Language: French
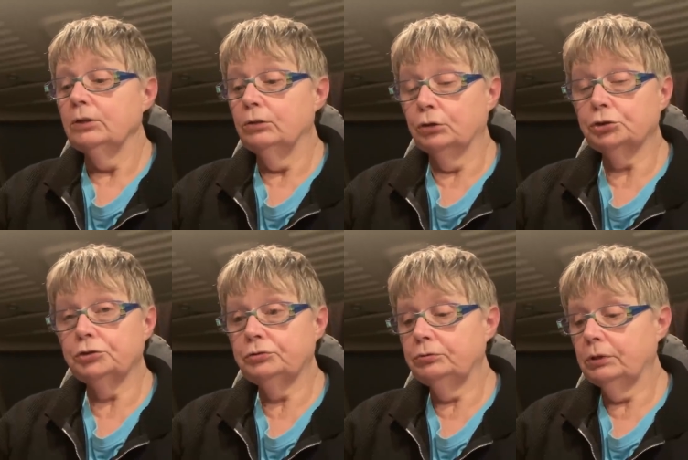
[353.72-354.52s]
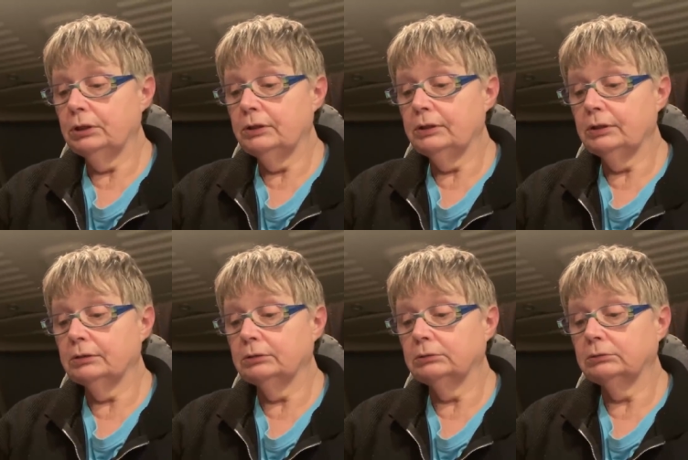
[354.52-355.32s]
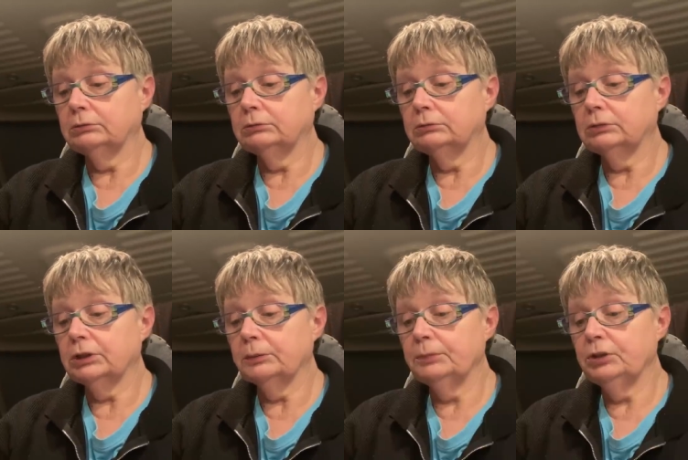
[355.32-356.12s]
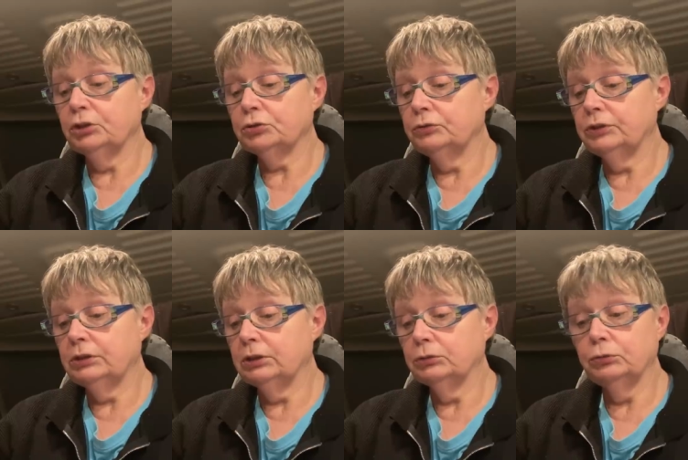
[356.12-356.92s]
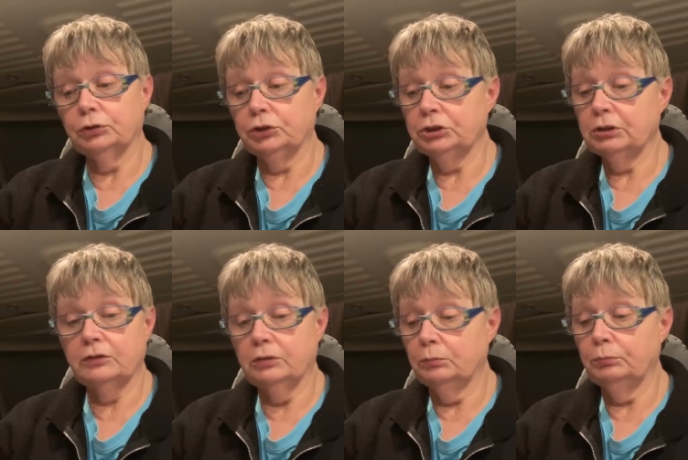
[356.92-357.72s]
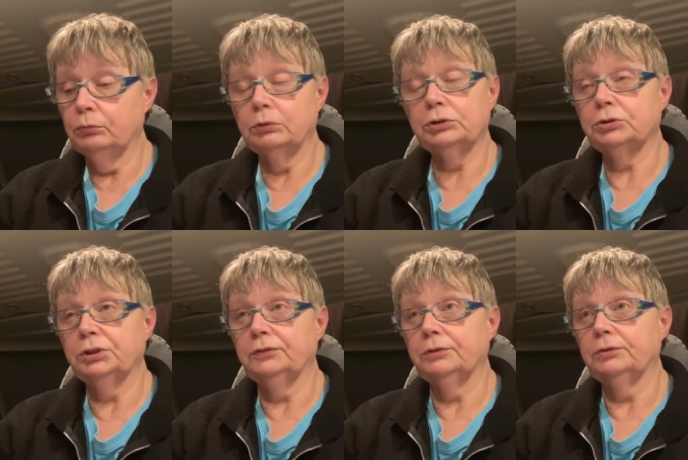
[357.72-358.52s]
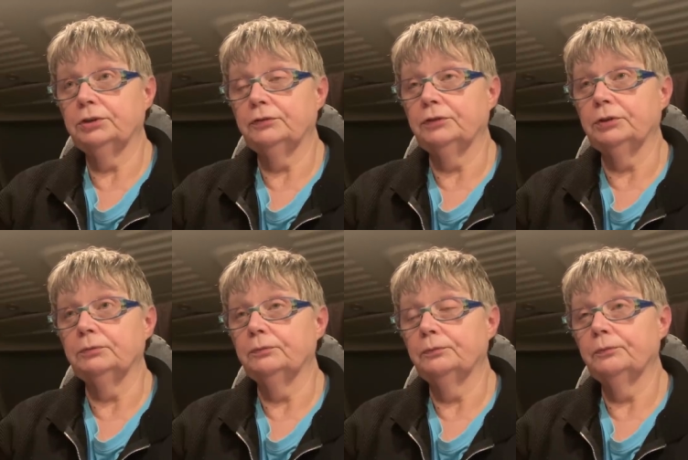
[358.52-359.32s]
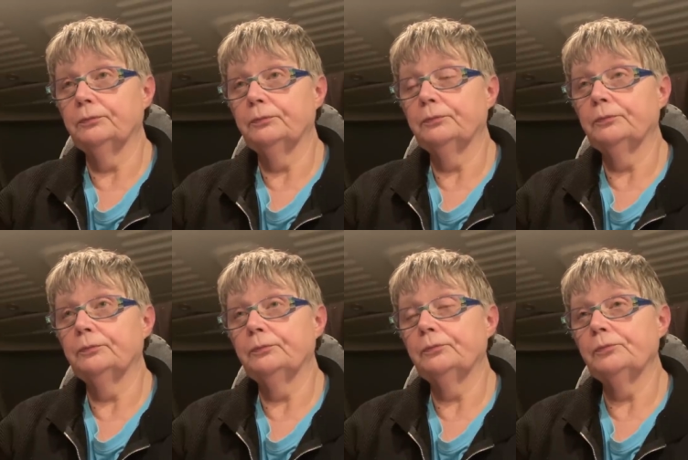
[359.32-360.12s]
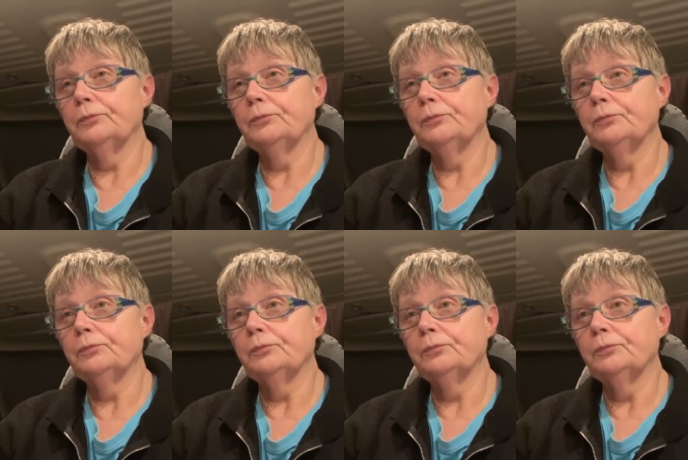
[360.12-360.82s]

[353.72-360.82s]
Non, je suis allée en, camping-car, je suis allée en Autriche. C'est le plus long que j'ai fait. Par contre, tu es beaucoup allée en Bretagne